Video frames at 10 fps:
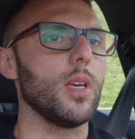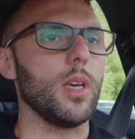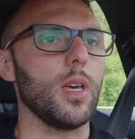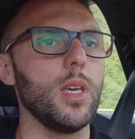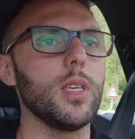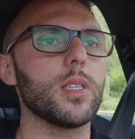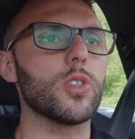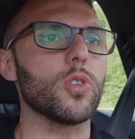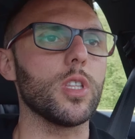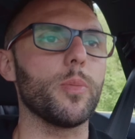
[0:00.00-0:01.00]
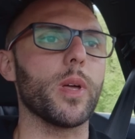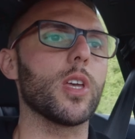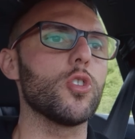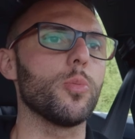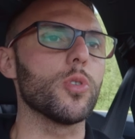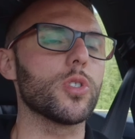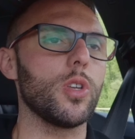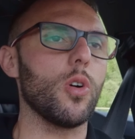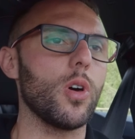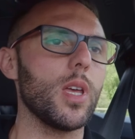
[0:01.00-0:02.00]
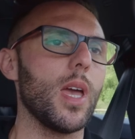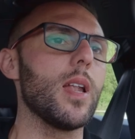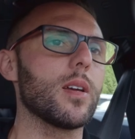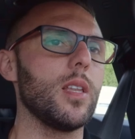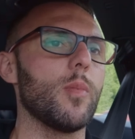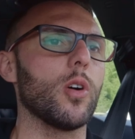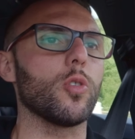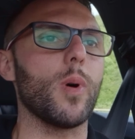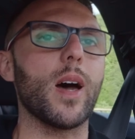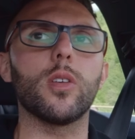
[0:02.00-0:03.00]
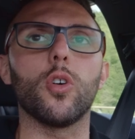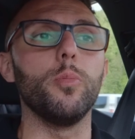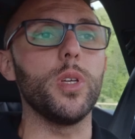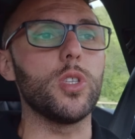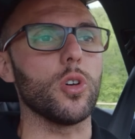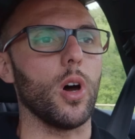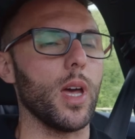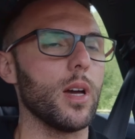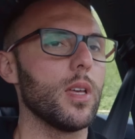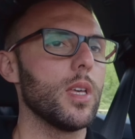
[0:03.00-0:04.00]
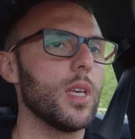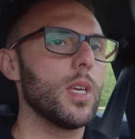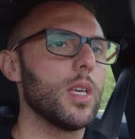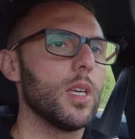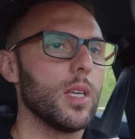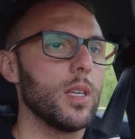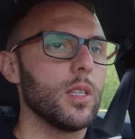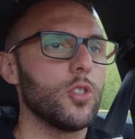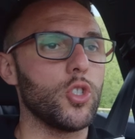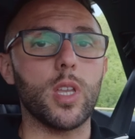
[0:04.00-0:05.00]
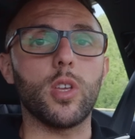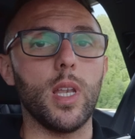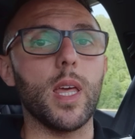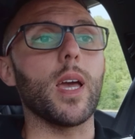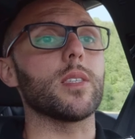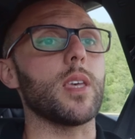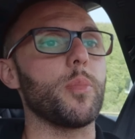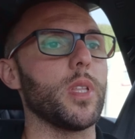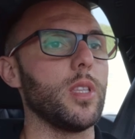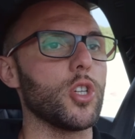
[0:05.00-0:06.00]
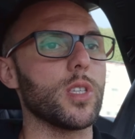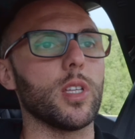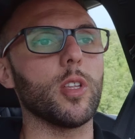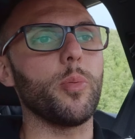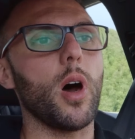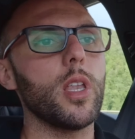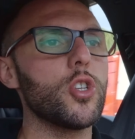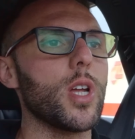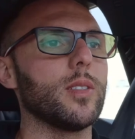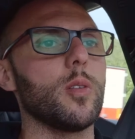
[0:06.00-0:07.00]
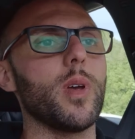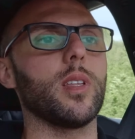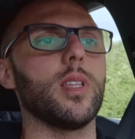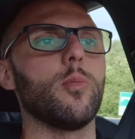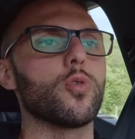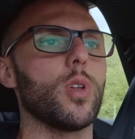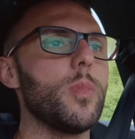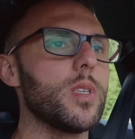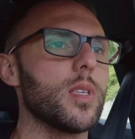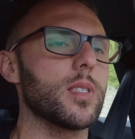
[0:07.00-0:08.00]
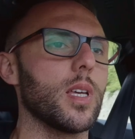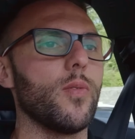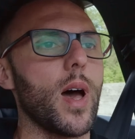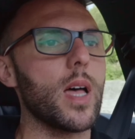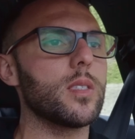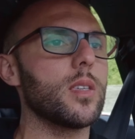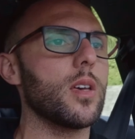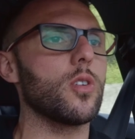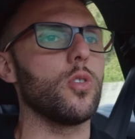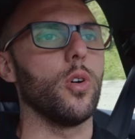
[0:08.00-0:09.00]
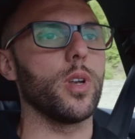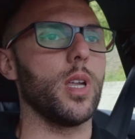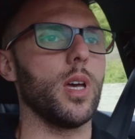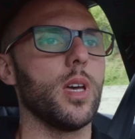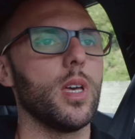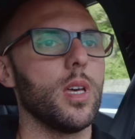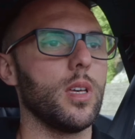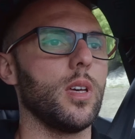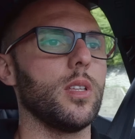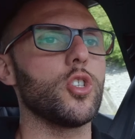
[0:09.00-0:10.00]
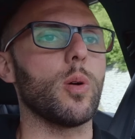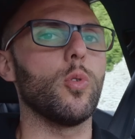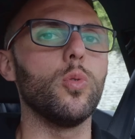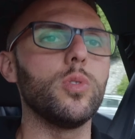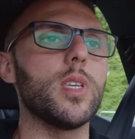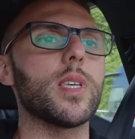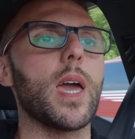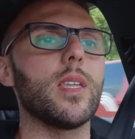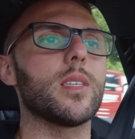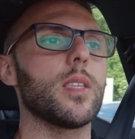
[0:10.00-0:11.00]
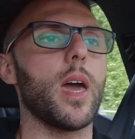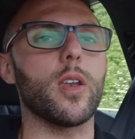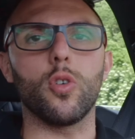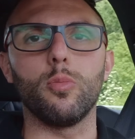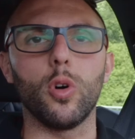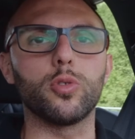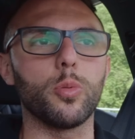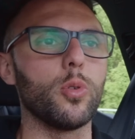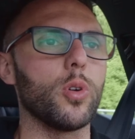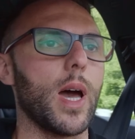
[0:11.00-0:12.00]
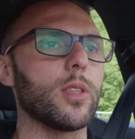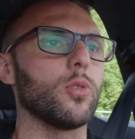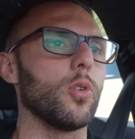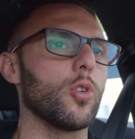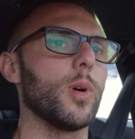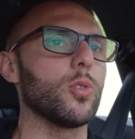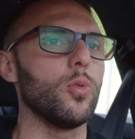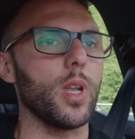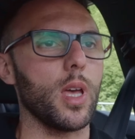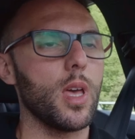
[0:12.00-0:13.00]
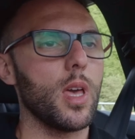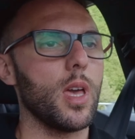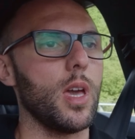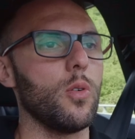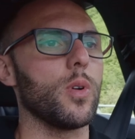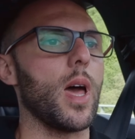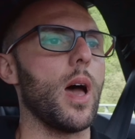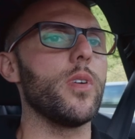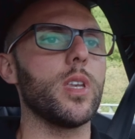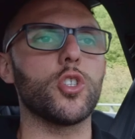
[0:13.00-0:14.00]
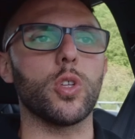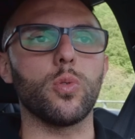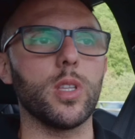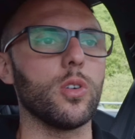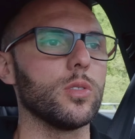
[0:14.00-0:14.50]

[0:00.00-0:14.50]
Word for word: eh, i sensori di parcheggio posteriori e il clima automatico bizona cerchi in lega sempre da 17 pollici altrimenti andiamo sulla business advance con eh, diciamo un design esterno molto più curato con cromature e una verniciatura di